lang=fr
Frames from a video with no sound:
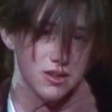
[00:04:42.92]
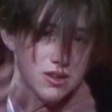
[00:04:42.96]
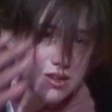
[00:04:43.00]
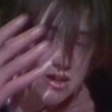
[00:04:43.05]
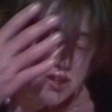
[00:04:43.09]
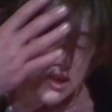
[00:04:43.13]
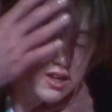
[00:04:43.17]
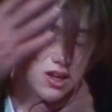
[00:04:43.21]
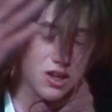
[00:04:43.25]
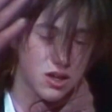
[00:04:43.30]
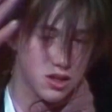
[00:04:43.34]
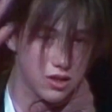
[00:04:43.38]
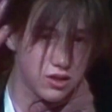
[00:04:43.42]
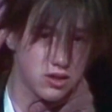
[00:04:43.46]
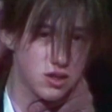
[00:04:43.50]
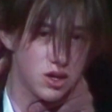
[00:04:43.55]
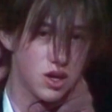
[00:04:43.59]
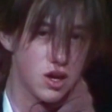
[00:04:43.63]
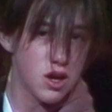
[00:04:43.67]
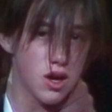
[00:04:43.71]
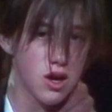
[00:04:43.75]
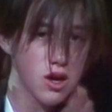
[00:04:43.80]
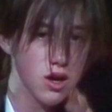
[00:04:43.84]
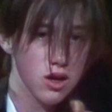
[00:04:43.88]
Vous n'avez pas
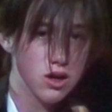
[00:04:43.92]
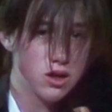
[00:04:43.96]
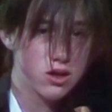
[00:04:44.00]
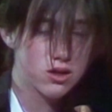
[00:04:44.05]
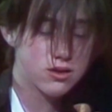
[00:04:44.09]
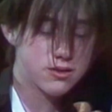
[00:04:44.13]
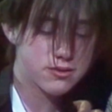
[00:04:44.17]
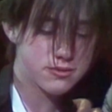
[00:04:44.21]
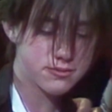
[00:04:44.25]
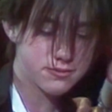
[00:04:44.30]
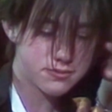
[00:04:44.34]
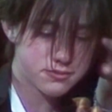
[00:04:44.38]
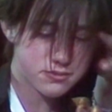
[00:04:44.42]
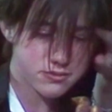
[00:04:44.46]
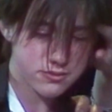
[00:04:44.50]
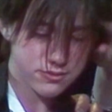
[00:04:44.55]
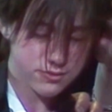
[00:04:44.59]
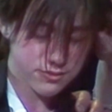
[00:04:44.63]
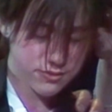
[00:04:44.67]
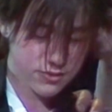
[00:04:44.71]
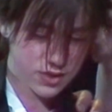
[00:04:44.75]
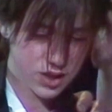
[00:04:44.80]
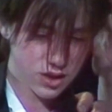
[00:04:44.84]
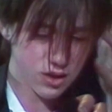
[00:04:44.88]
15 ans et
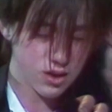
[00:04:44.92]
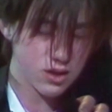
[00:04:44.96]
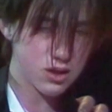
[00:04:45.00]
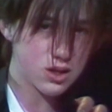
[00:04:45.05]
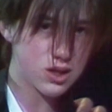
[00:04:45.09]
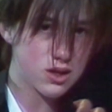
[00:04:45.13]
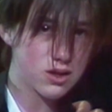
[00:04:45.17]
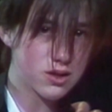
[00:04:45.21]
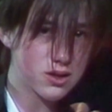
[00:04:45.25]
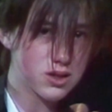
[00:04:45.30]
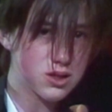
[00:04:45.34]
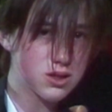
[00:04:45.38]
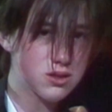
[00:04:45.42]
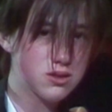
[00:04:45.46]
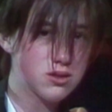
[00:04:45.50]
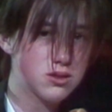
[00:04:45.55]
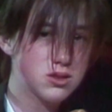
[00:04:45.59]
c'est beau à pleurer.